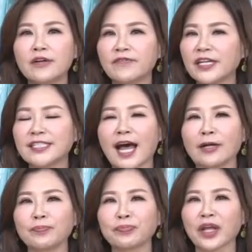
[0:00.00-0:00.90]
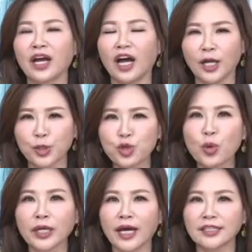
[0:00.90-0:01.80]
非常啊、呃、
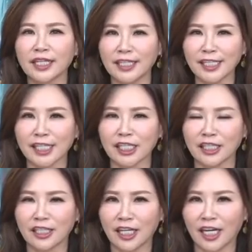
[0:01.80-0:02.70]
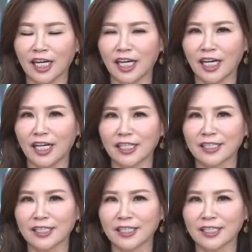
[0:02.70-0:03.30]
重要的一个呃